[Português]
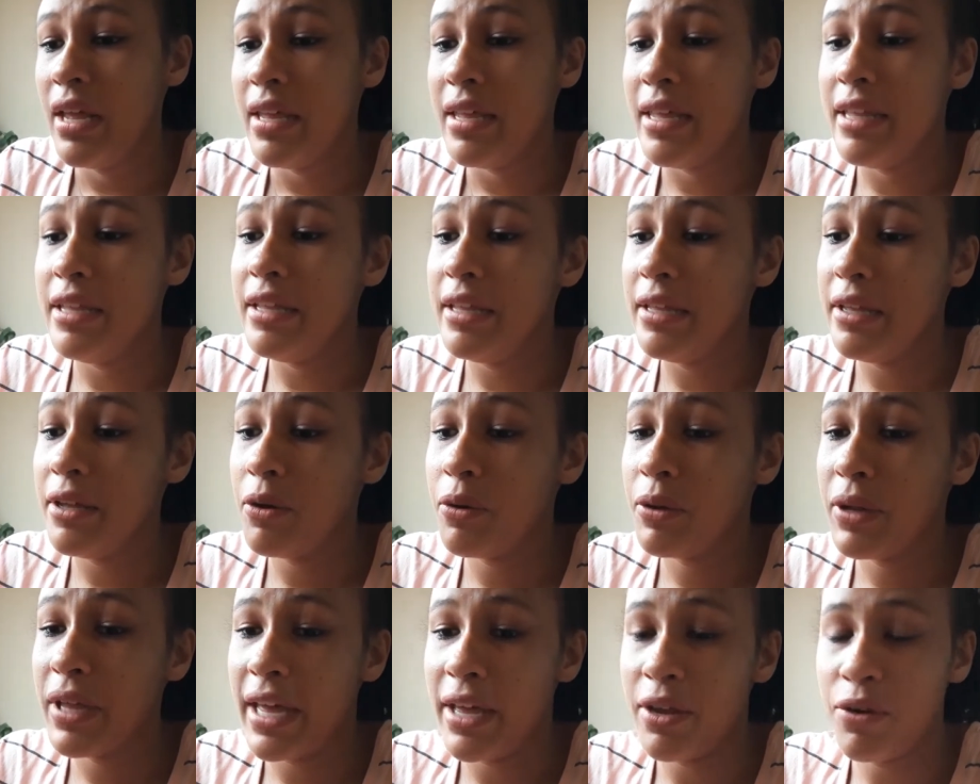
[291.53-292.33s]
E
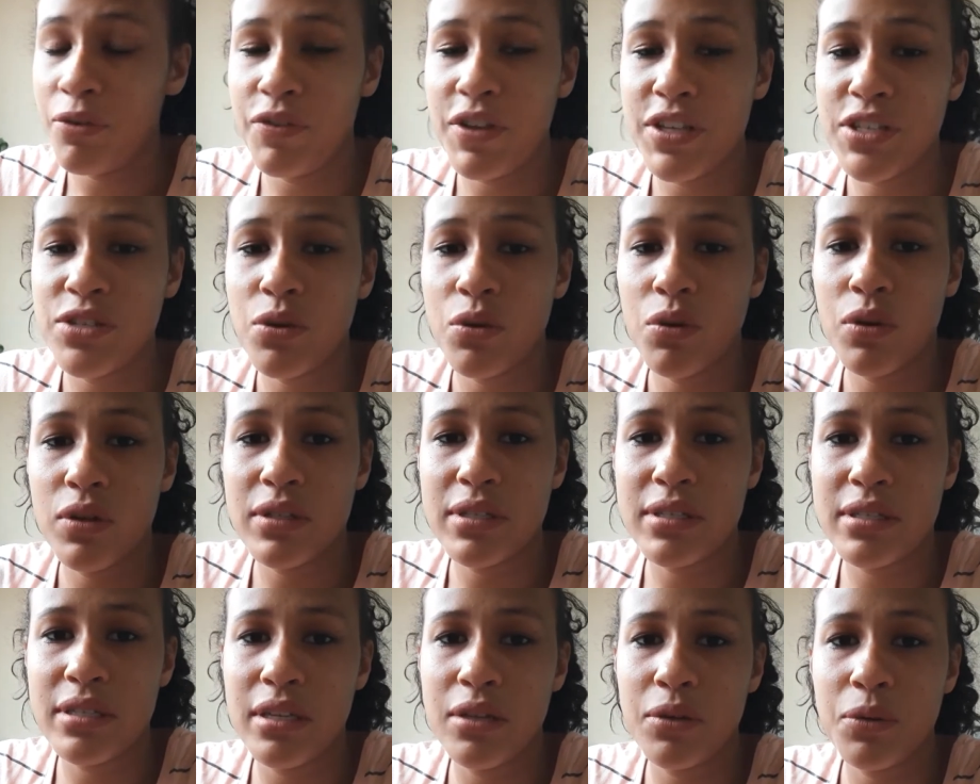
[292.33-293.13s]
eu quero ver se eu
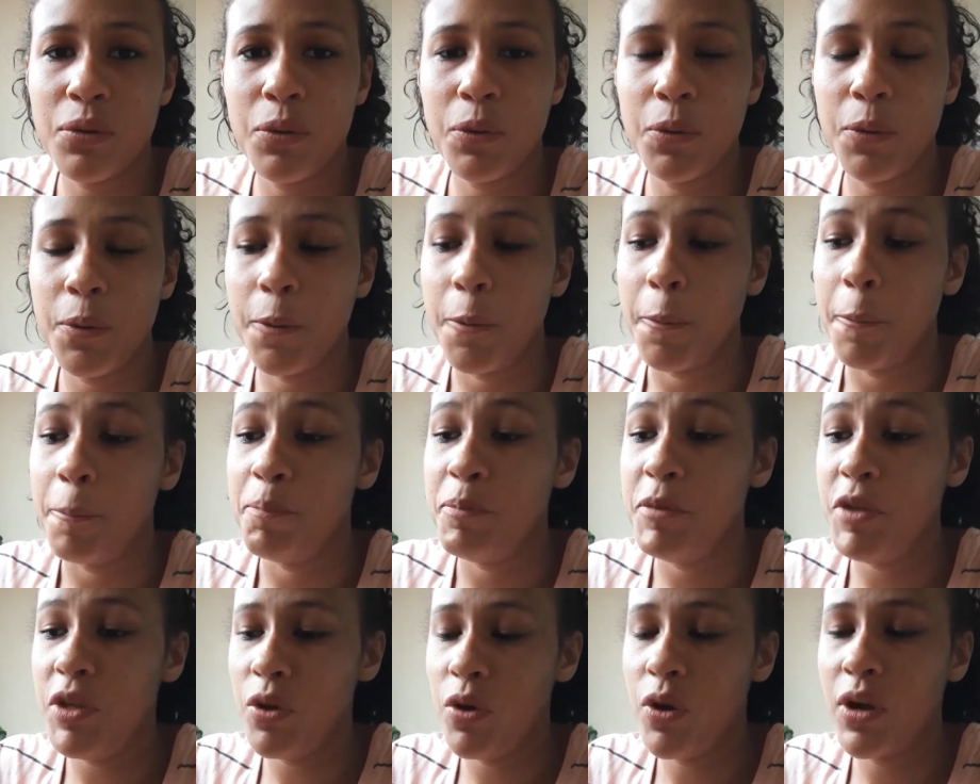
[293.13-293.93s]
consigo
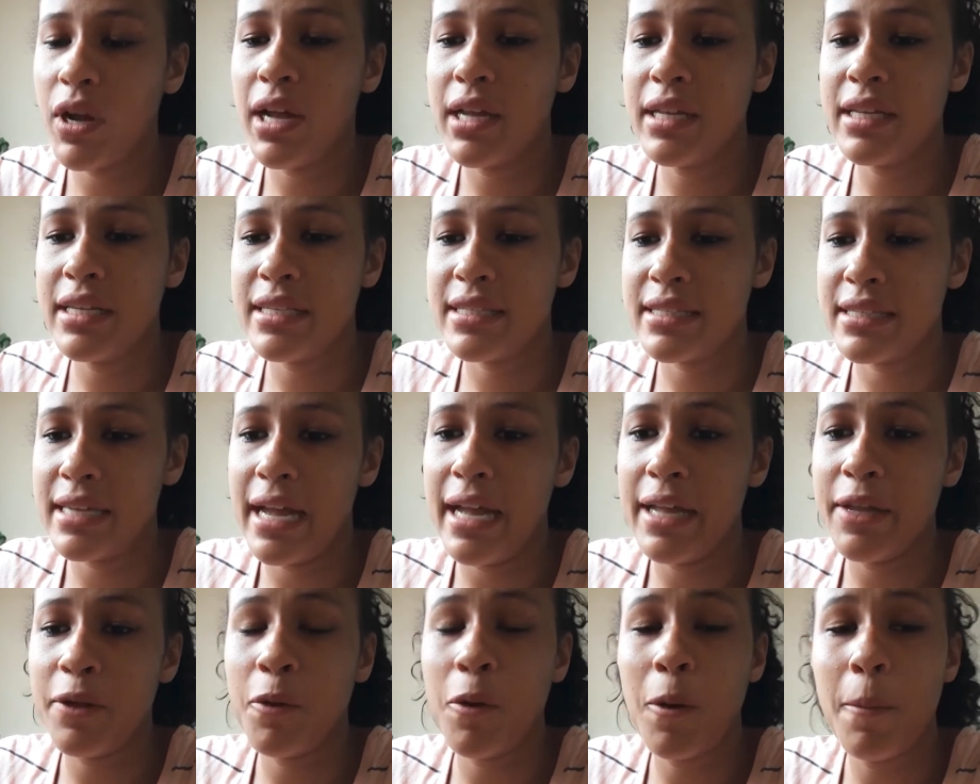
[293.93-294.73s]
me
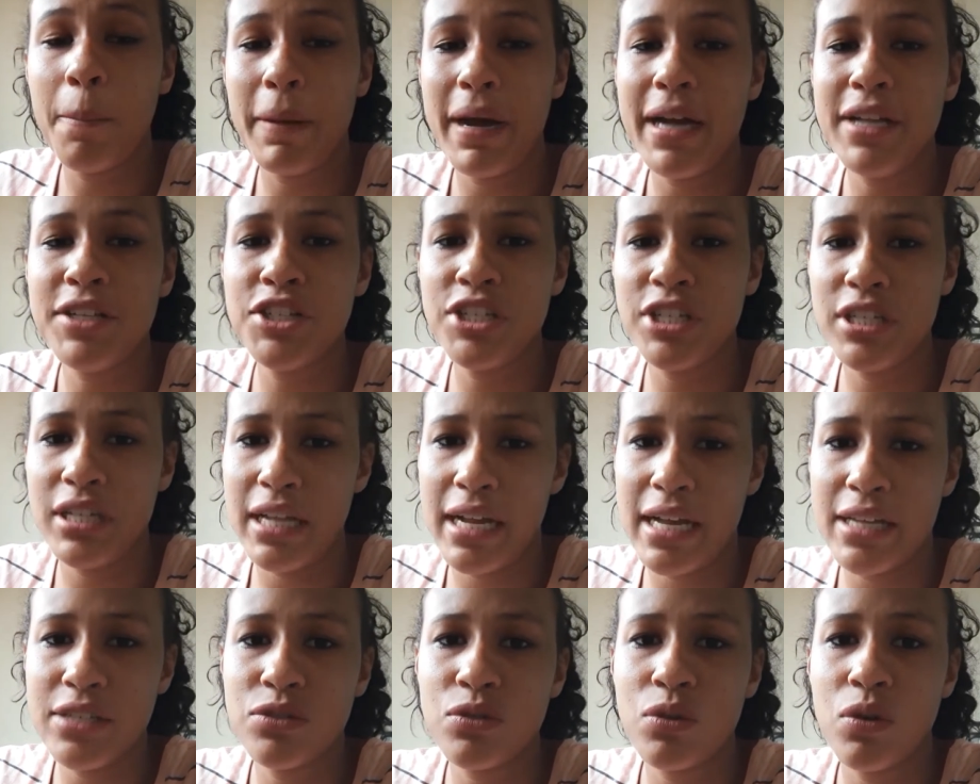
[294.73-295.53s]
organizar e
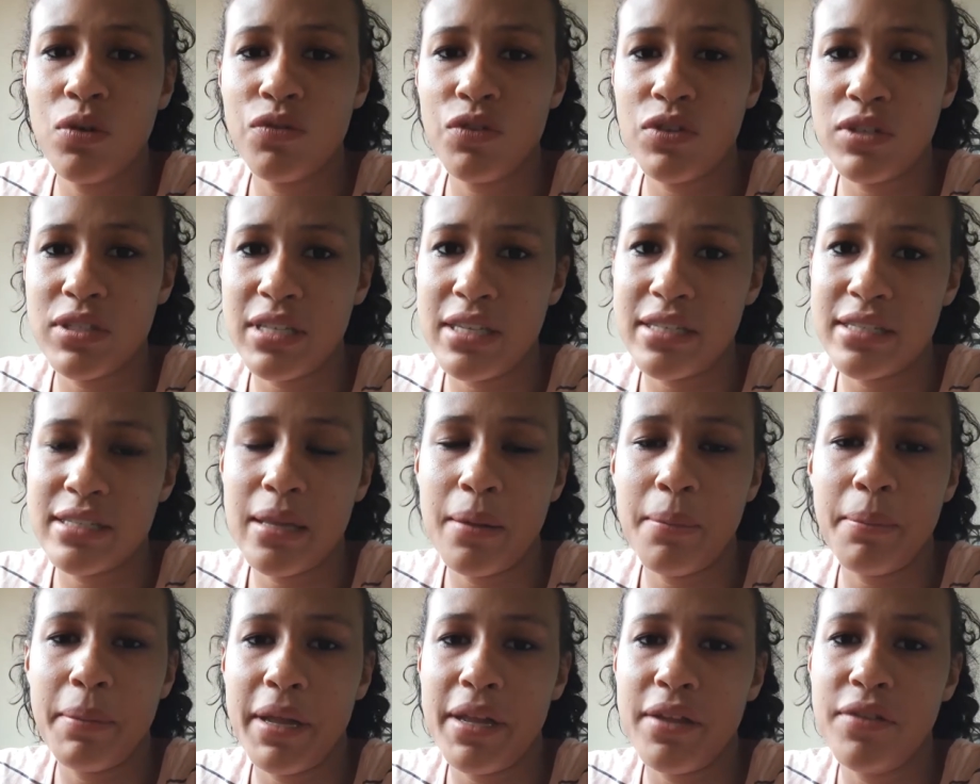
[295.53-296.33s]
compartilhar isso com vocês
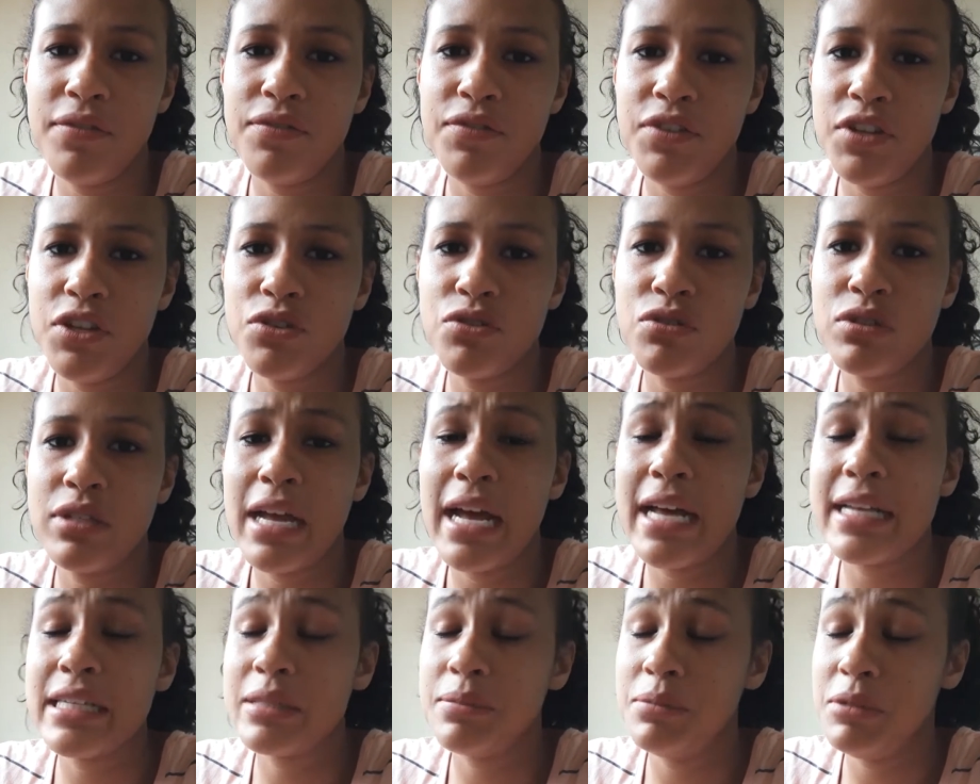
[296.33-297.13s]
também em vídeo,
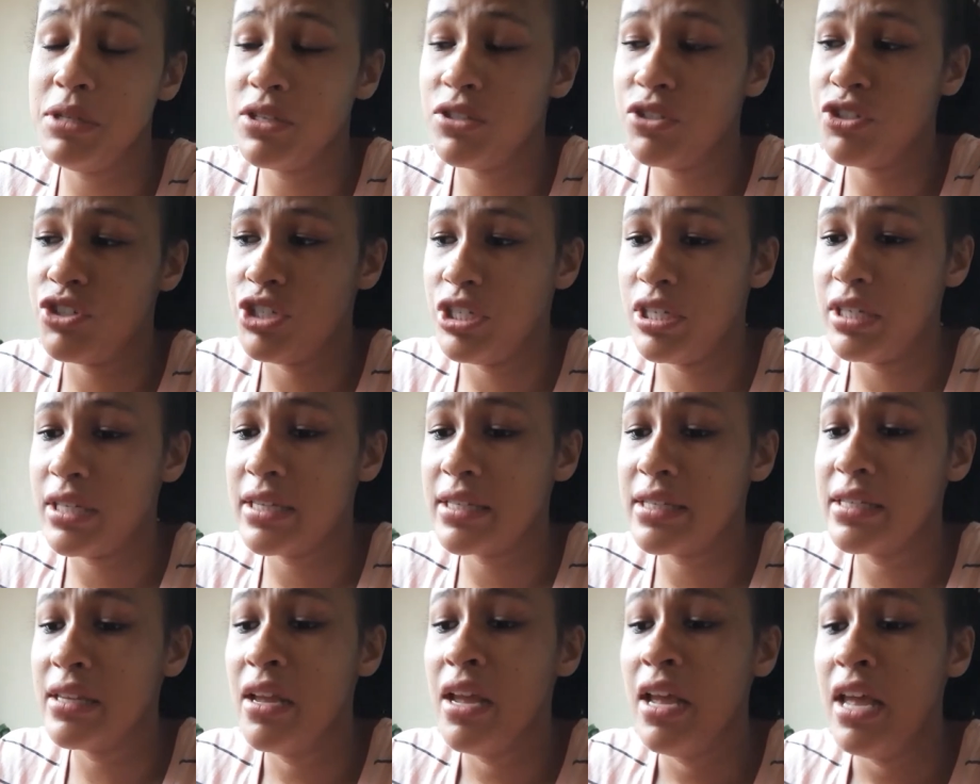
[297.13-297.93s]
dar as minhas
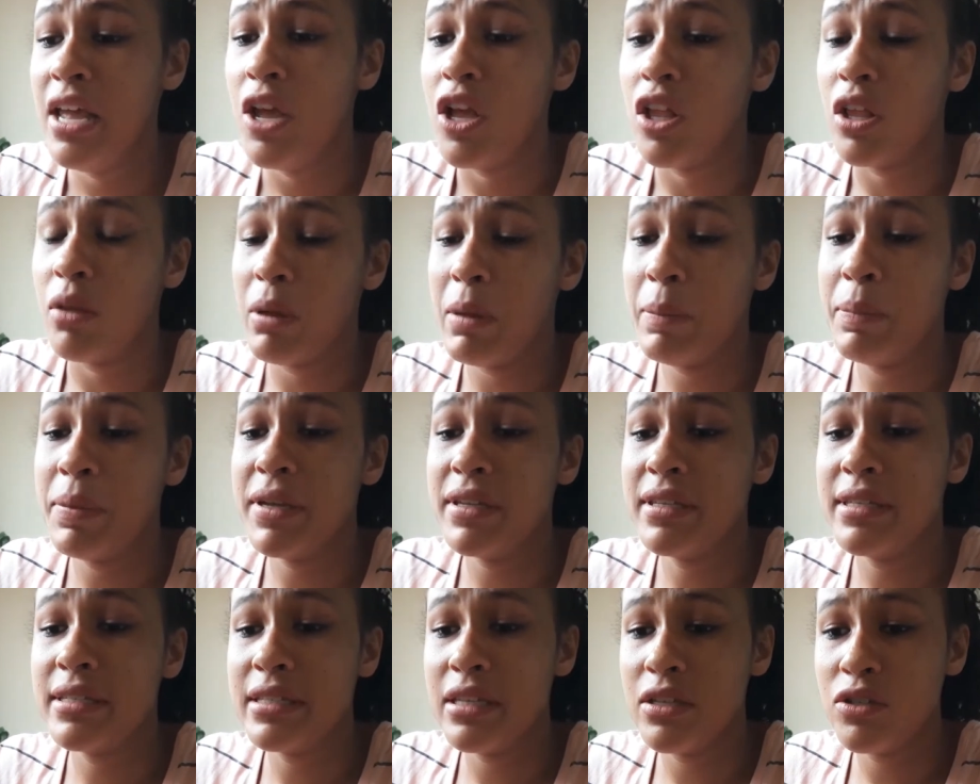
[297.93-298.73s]
dicas. Eu também
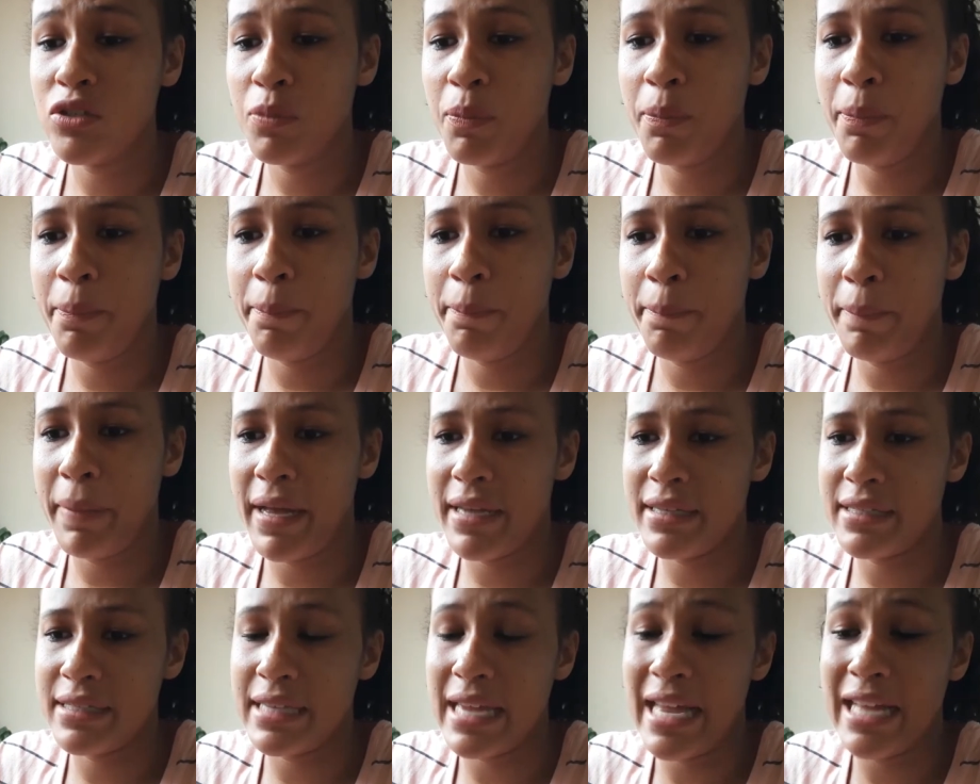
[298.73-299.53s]
preciso
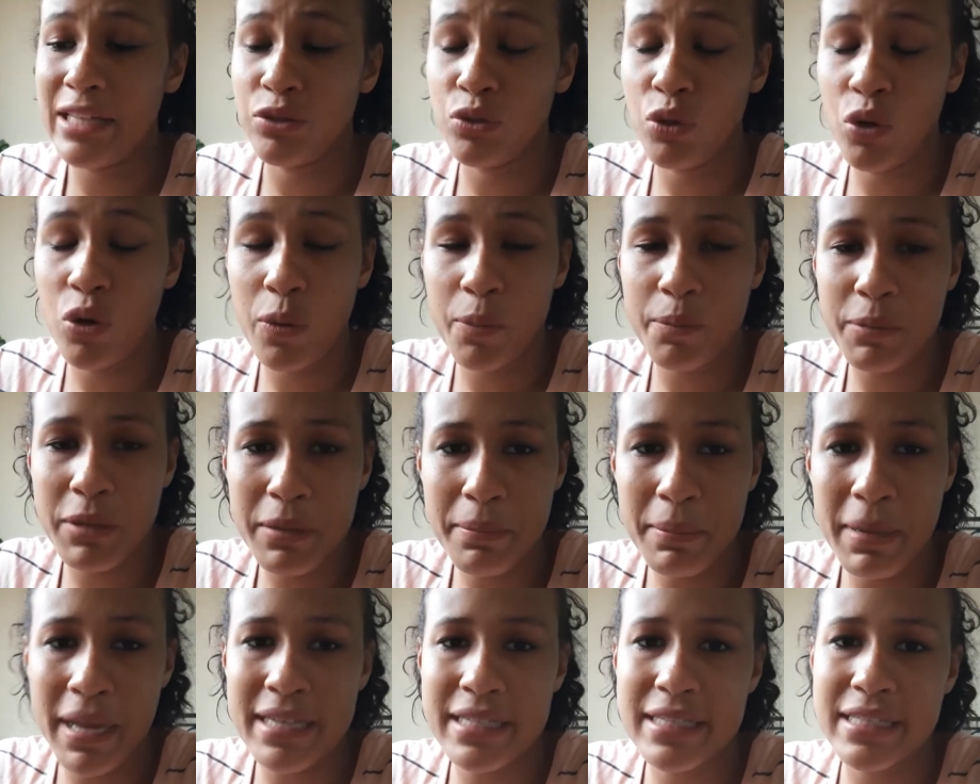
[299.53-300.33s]
passar a
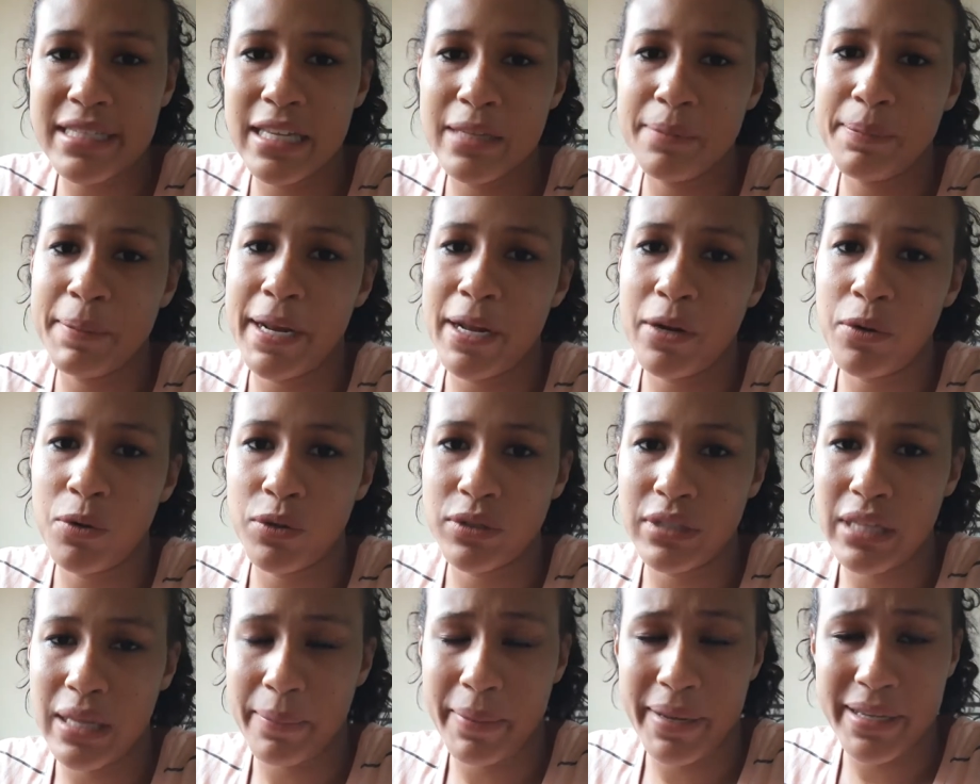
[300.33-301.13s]
dormir mais cedo para
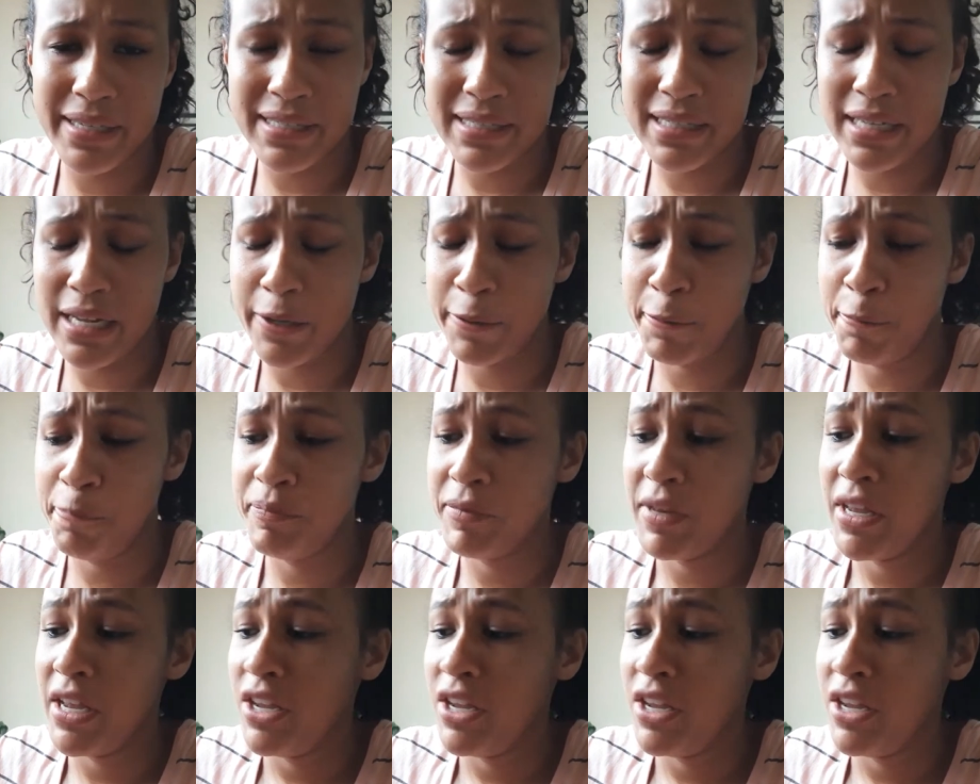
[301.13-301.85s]
acordar mais cedo.